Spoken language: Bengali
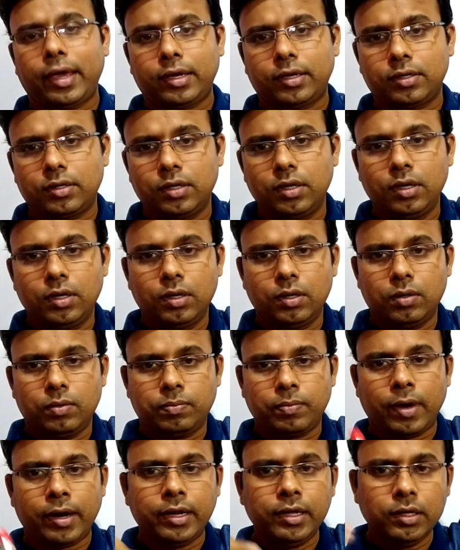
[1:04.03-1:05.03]
ব্যাগ
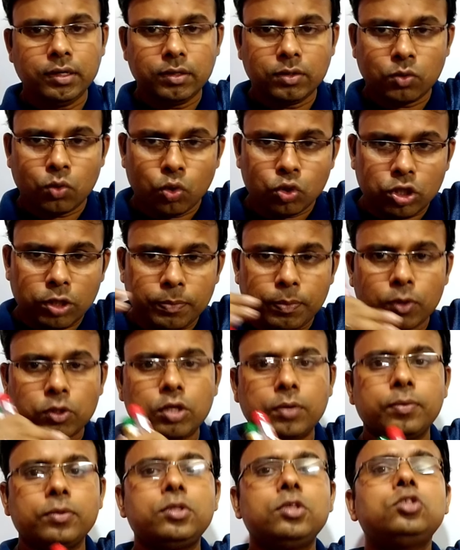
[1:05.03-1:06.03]
মানে
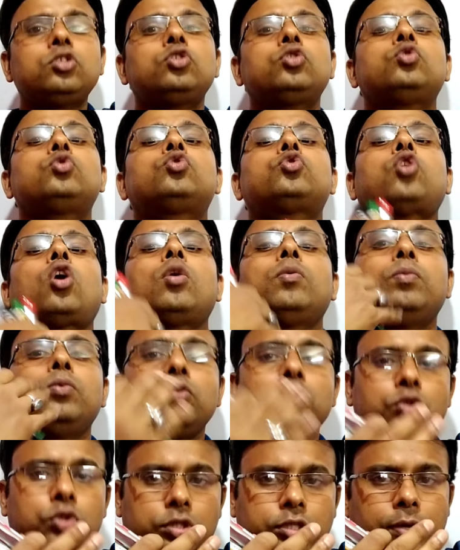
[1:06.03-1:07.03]
গতিপথের মধ্যে
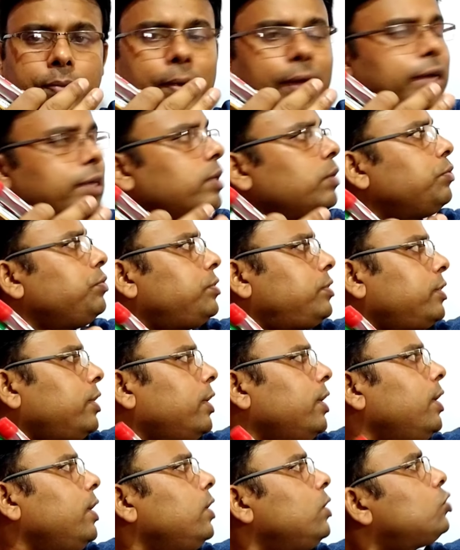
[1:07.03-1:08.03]
সর্বোচ্চ যে ব্যাগটা হইছে
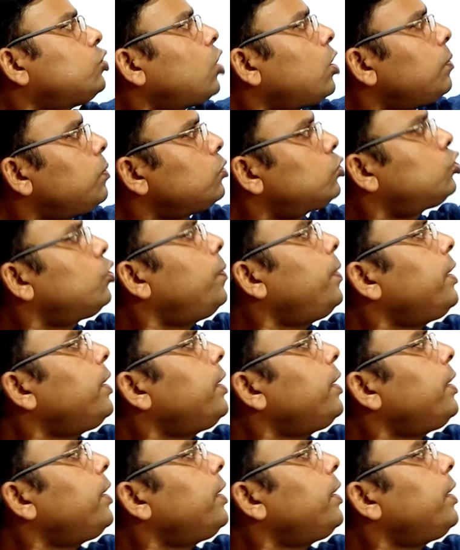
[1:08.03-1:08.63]
সর্বোচ্চ